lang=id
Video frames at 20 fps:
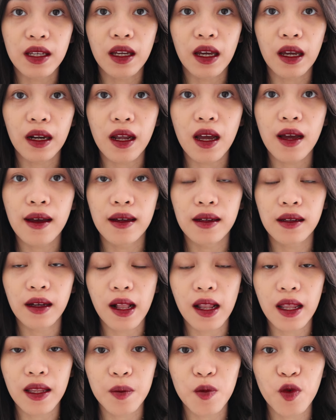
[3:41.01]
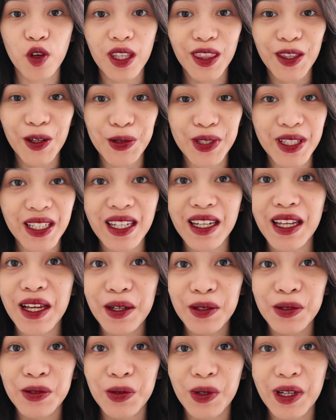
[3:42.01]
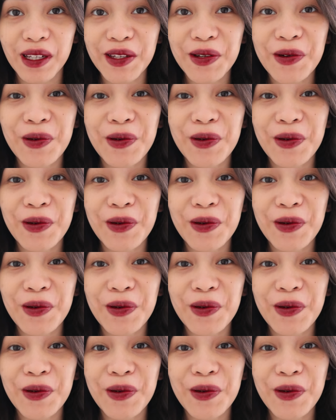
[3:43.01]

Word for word: karena kalian mungkin tahu sendiri aku sukanya